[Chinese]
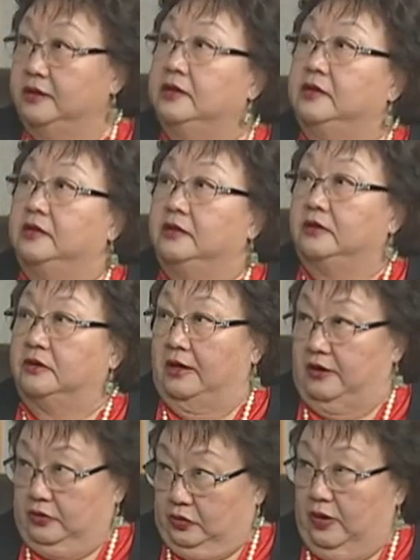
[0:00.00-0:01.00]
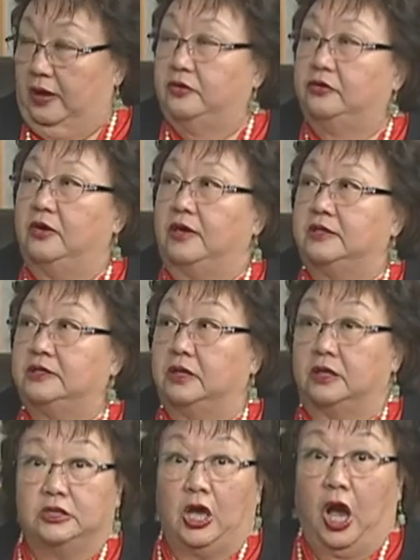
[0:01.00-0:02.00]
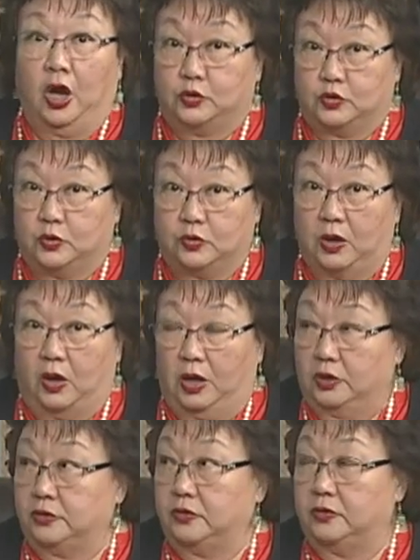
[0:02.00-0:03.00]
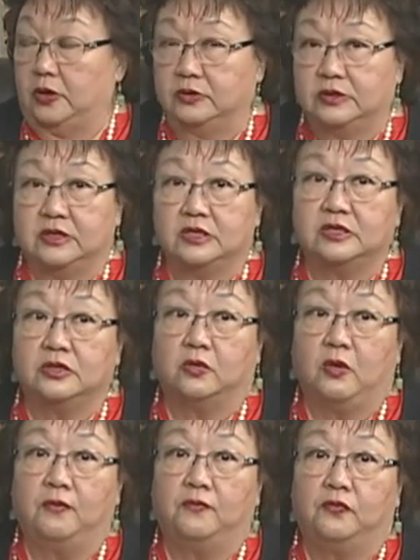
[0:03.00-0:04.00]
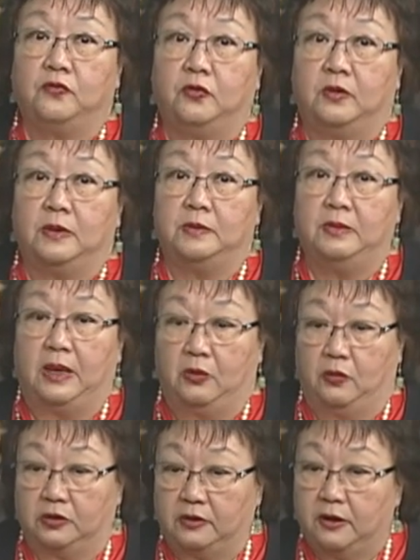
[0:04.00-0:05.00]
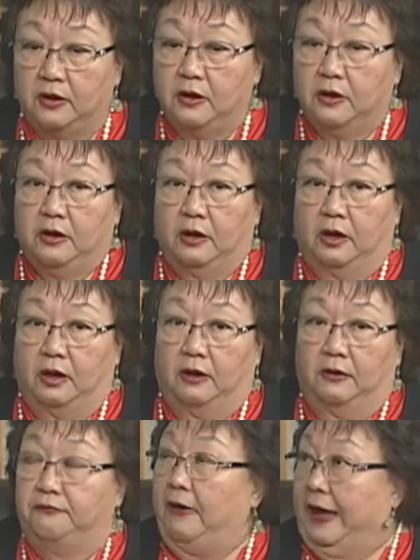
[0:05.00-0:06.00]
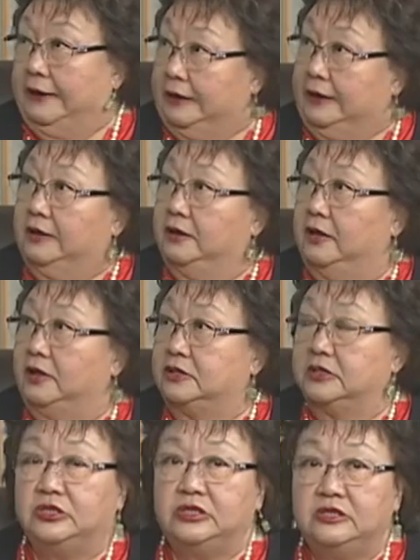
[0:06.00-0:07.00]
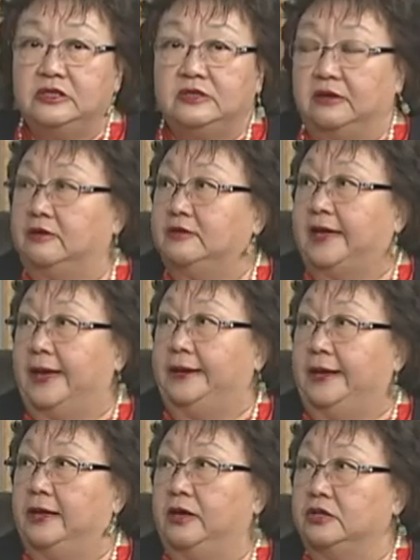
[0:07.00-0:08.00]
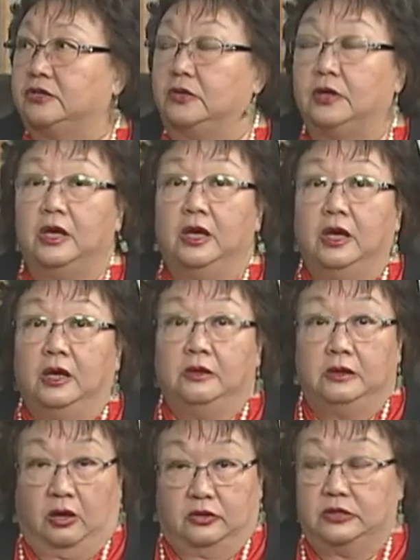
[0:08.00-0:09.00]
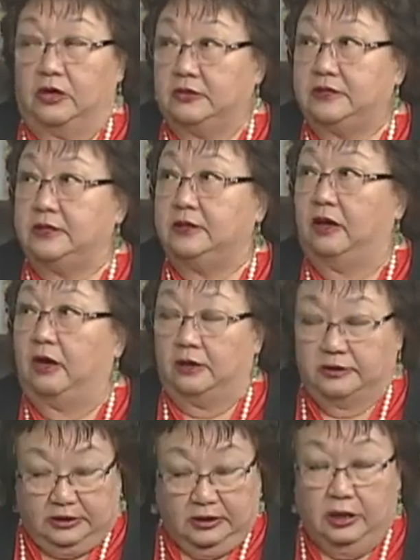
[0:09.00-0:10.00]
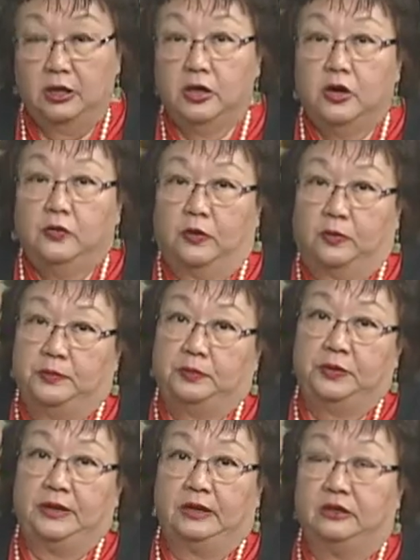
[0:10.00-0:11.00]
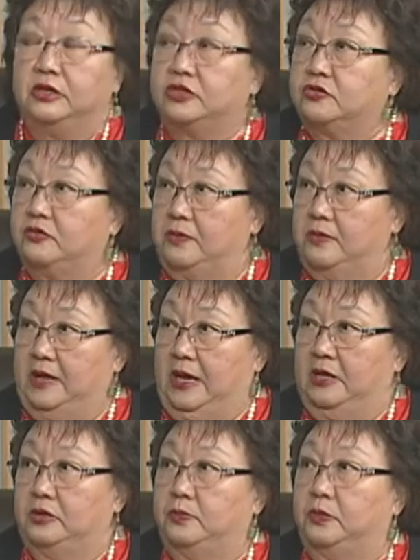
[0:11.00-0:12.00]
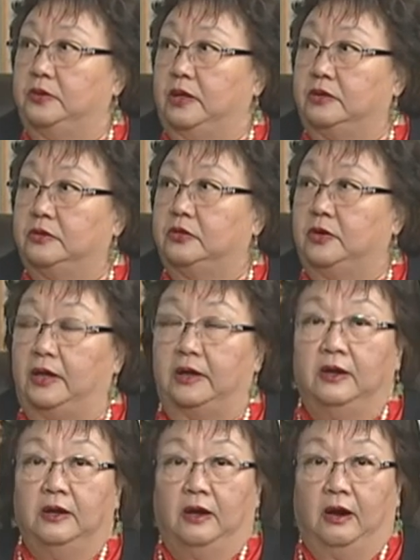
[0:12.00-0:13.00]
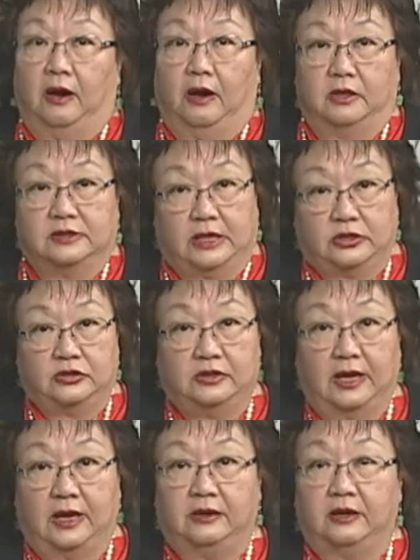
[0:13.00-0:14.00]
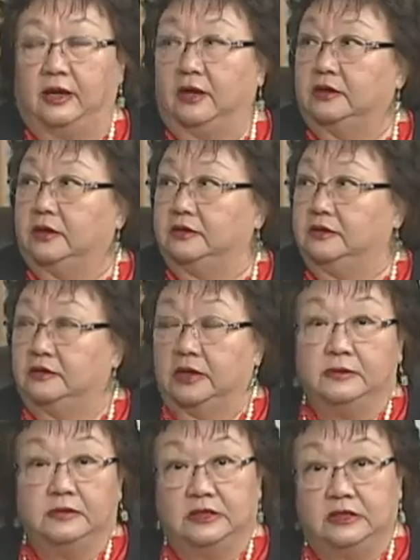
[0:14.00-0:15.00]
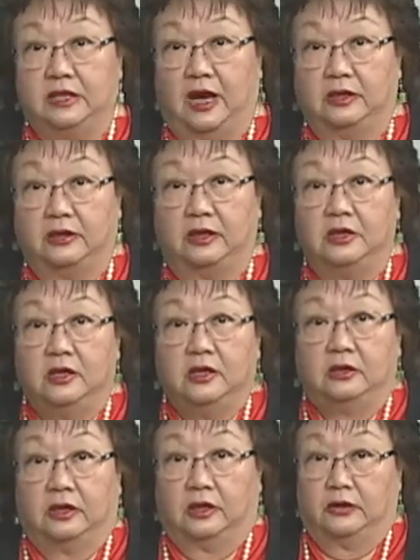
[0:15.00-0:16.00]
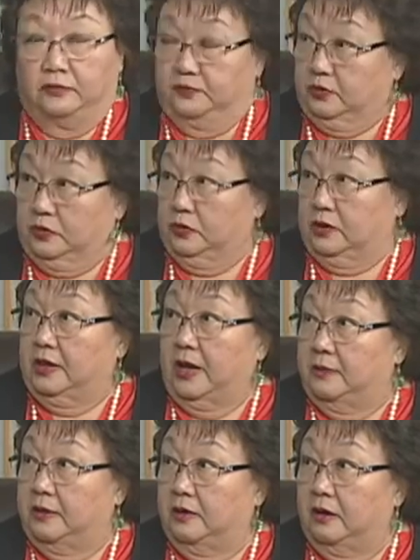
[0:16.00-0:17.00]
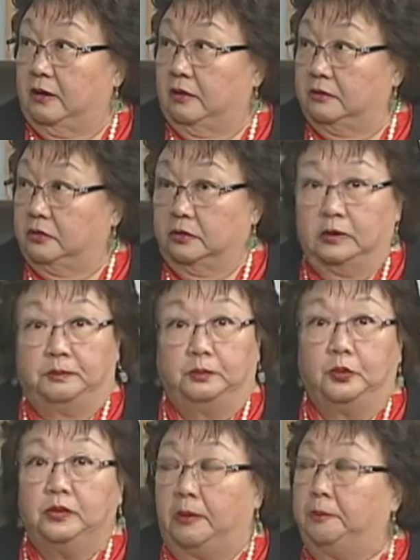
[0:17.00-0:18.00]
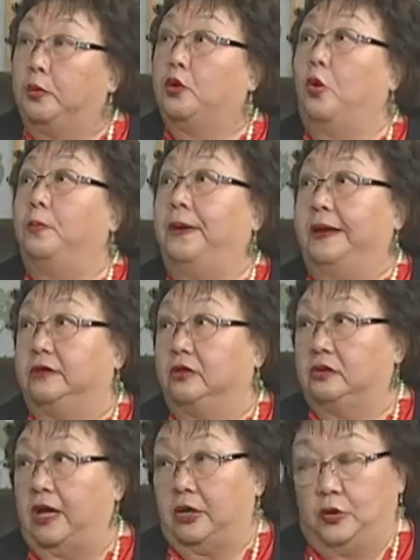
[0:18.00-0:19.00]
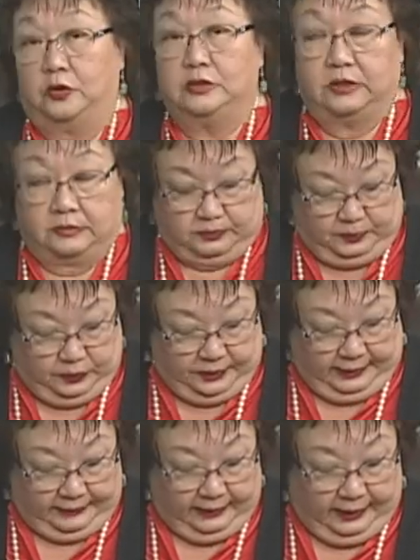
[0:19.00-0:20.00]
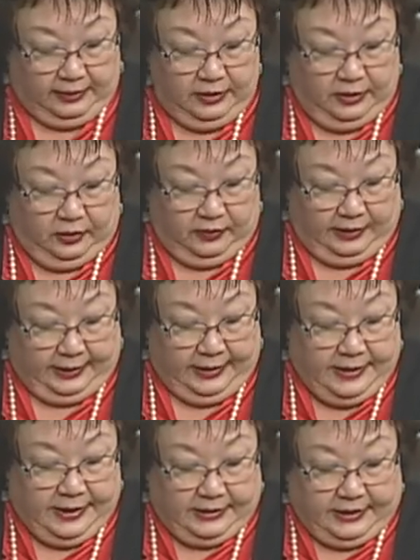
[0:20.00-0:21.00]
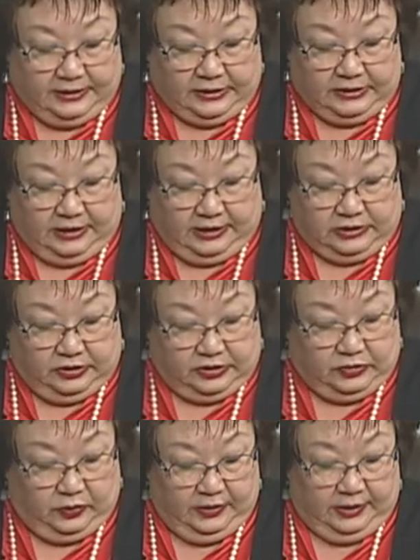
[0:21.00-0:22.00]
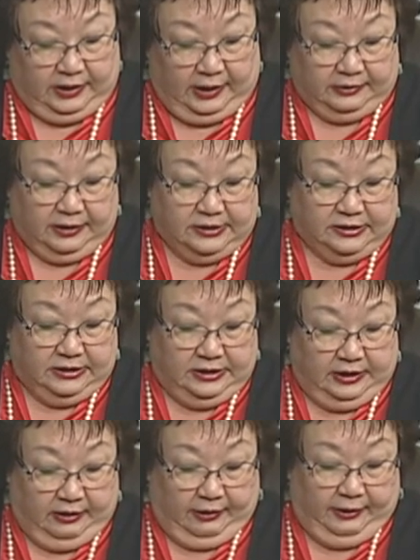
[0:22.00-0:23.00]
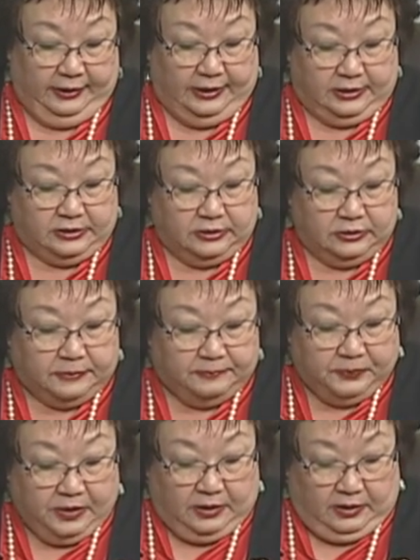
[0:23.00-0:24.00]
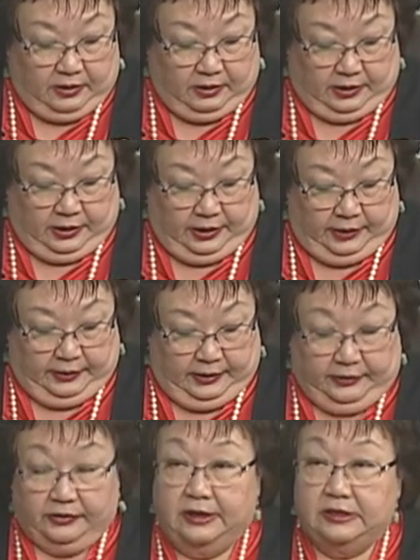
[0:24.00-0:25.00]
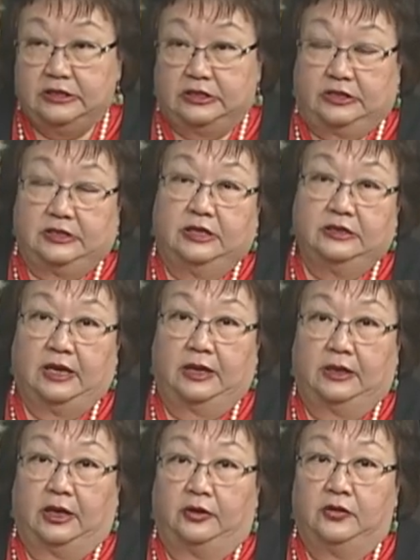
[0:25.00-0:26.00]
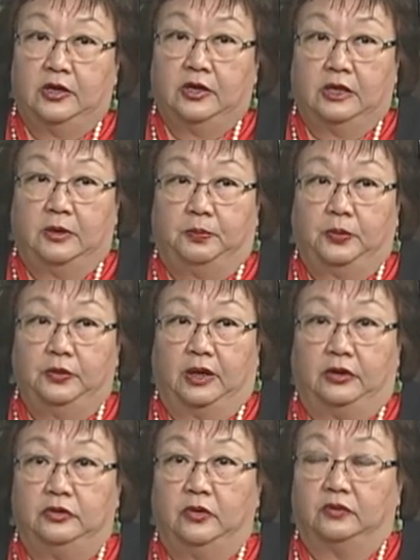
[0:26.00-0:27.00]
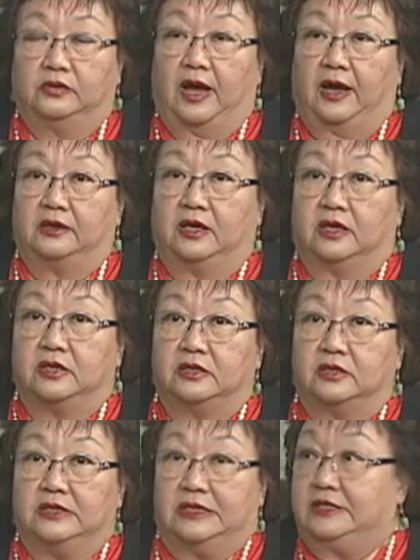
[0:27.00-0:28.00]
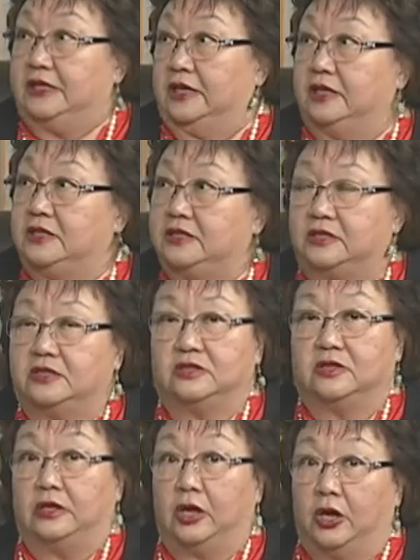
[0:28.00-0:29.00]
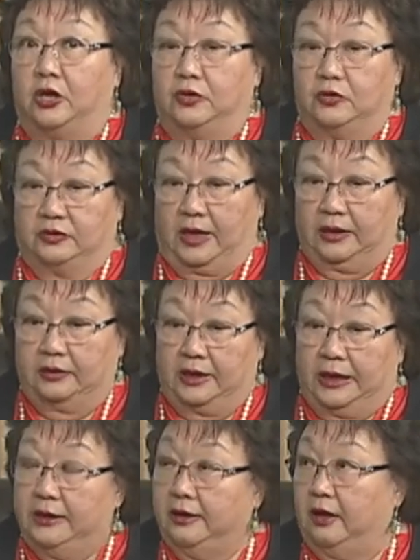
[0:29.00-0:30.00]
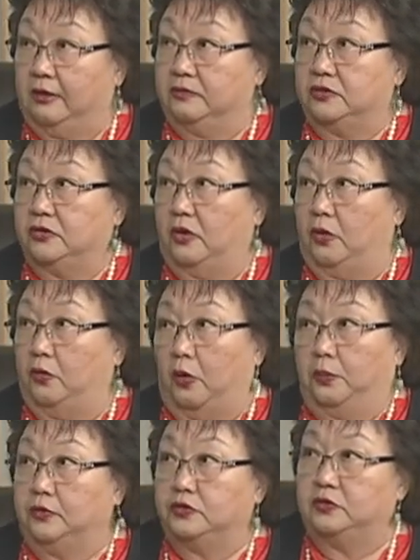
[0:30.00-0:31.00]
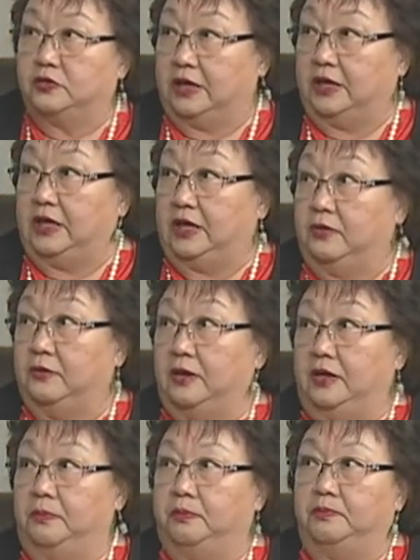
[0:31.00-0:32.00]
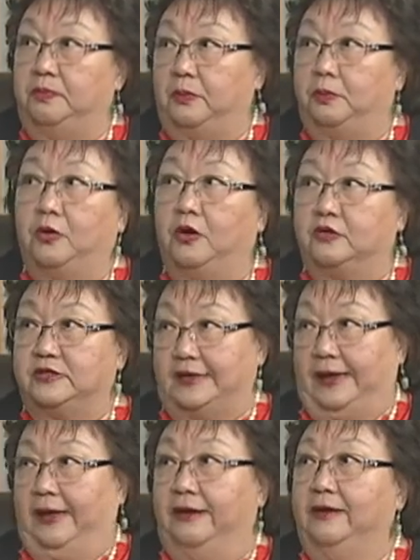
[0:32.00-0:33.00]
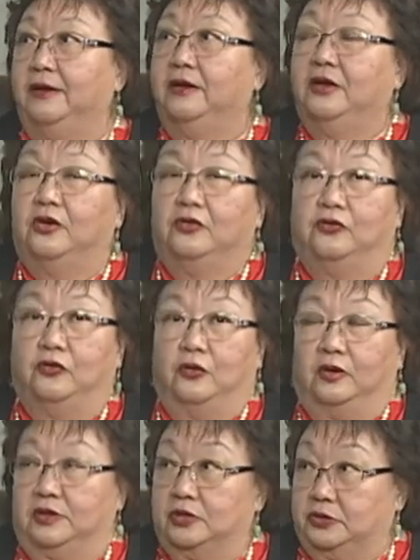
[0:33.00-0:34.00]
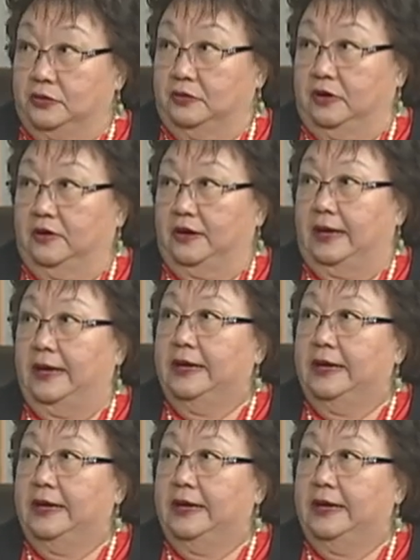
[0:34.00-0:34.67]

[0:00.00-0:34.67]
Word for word: 住房，啊，对对，这个是很重要很重要，这个是关乎我们美国的啊法律哈，精神在那个，所以你要小心哈，这个我们不能 discriminate，不能对啊 section A 的跟跟其他的呃。对他们的呃不能不公平的待遇是不能的，OK。但是呢，这所以他，但是你可以是，呃啊，但是你现在呢，你不能用他的以前一直是你可以用他的 income 说我不租给你，因为你你不够钱嗯，付我的租，OK。